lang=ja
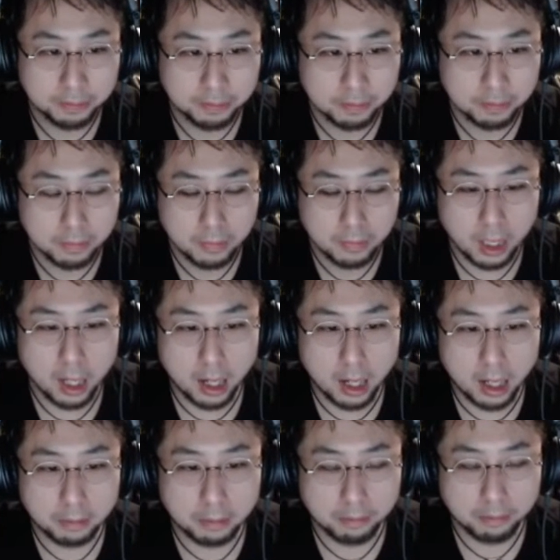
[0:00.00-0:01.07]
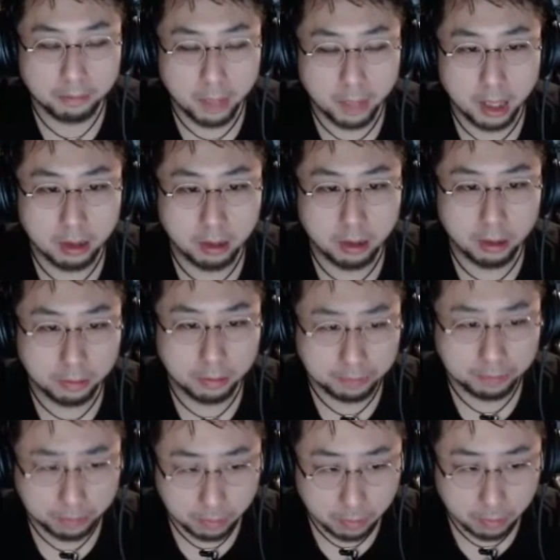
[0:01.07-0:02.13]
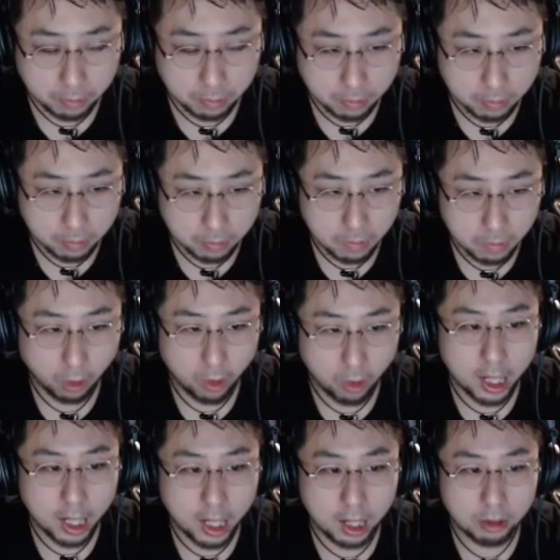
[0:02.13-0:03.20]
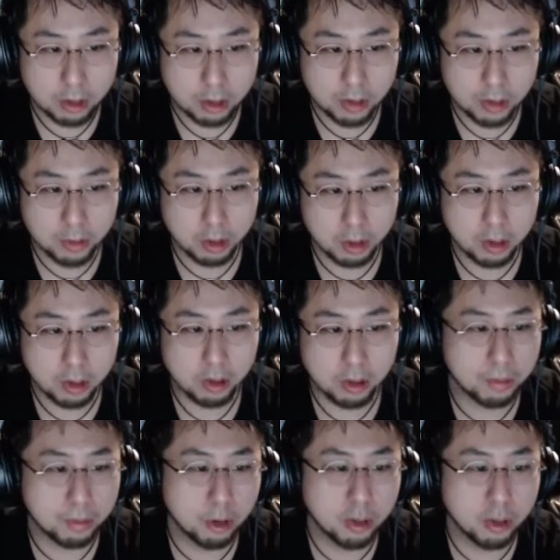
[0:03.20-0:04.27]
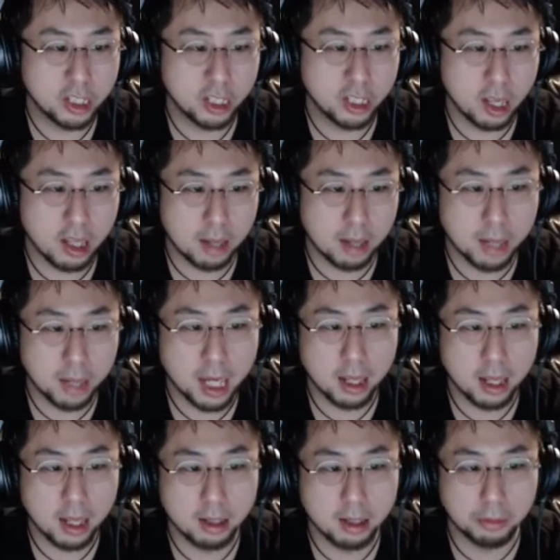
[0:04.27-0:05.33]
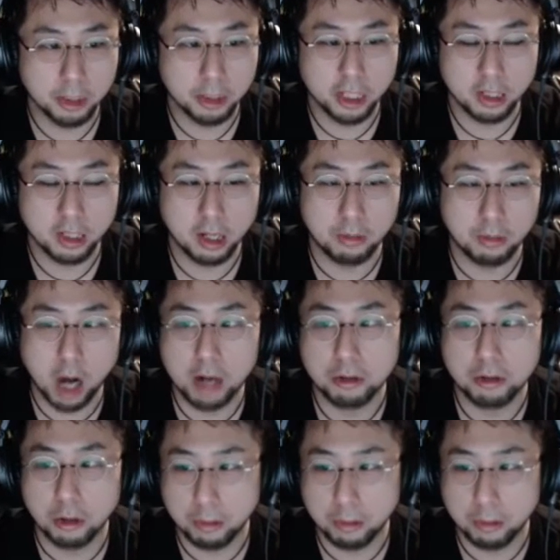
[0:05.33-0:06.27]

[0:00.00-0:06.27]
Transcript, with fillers: だから、あの、親がうつ病っていうのは病気じゃない怠けだって思っちゃったらもうアウト。